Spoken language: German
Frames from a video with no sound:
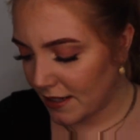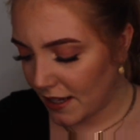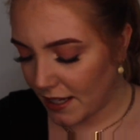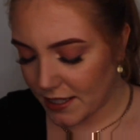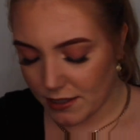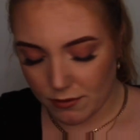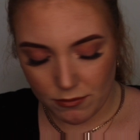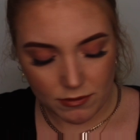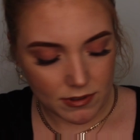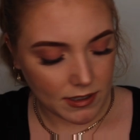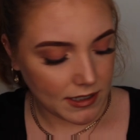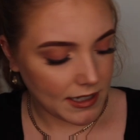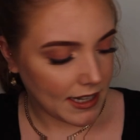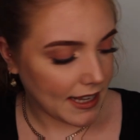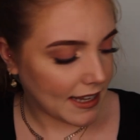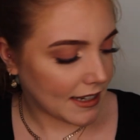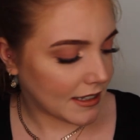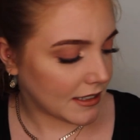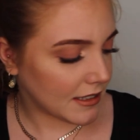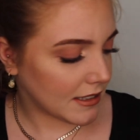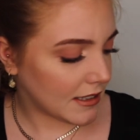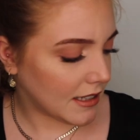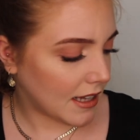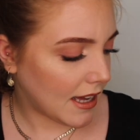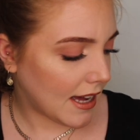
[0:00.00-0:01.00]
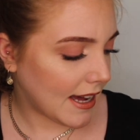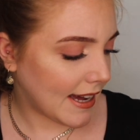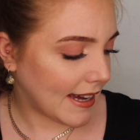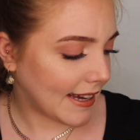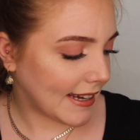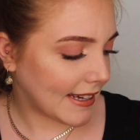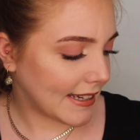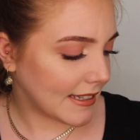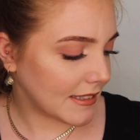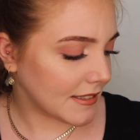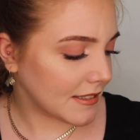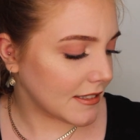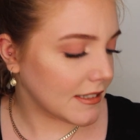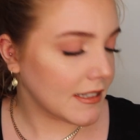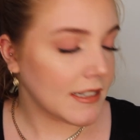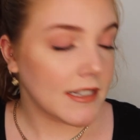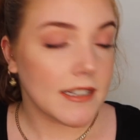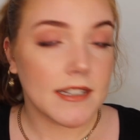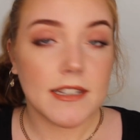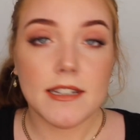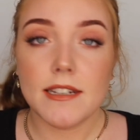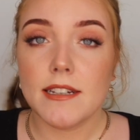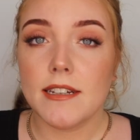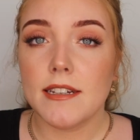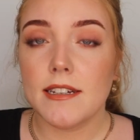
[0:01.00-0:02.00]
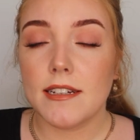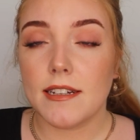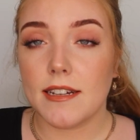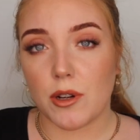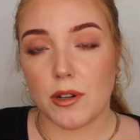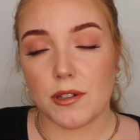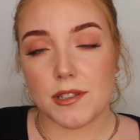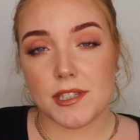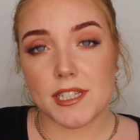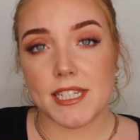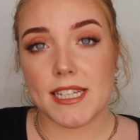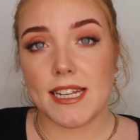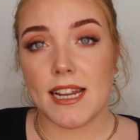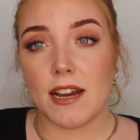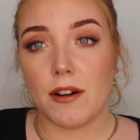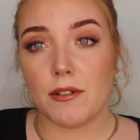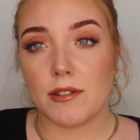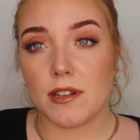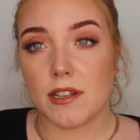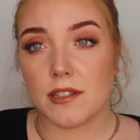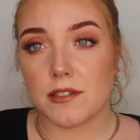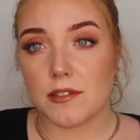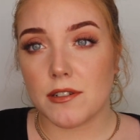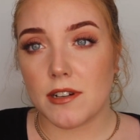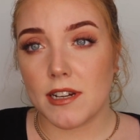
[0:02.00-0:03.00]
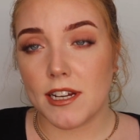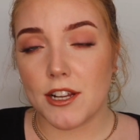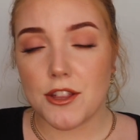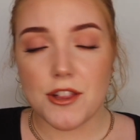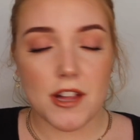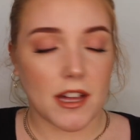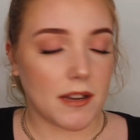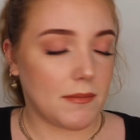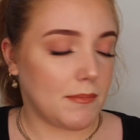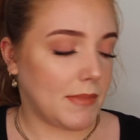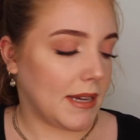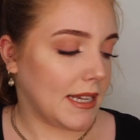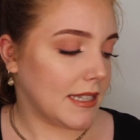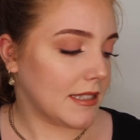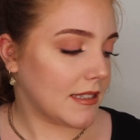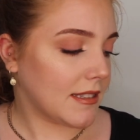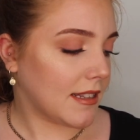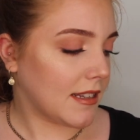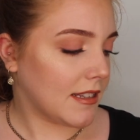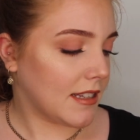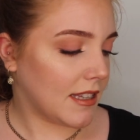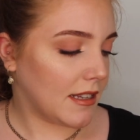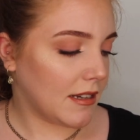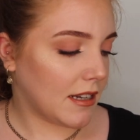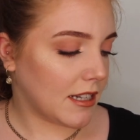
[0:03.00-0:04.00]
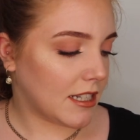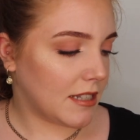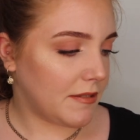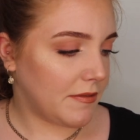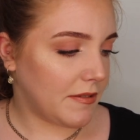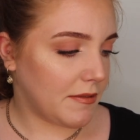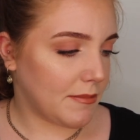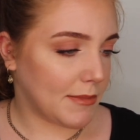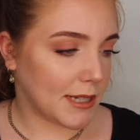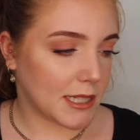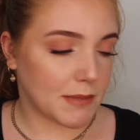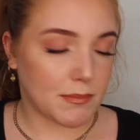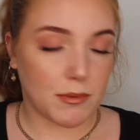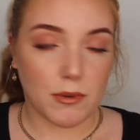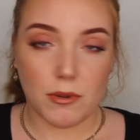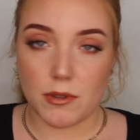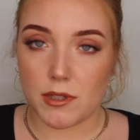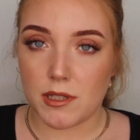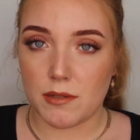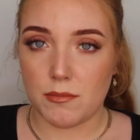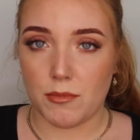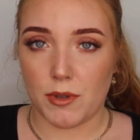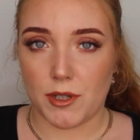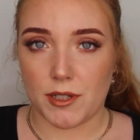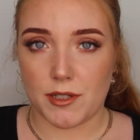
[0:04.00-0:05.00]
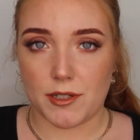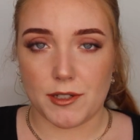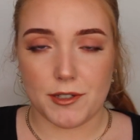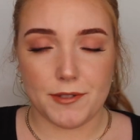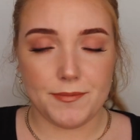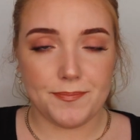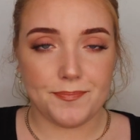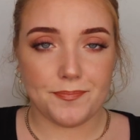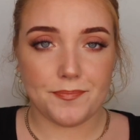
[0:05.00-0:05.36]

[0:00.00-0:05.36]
da ist unten in der Ecke ein Concealer oder so eine Lidschattenbase drin, je nachdem, wie man das benutzen möchte.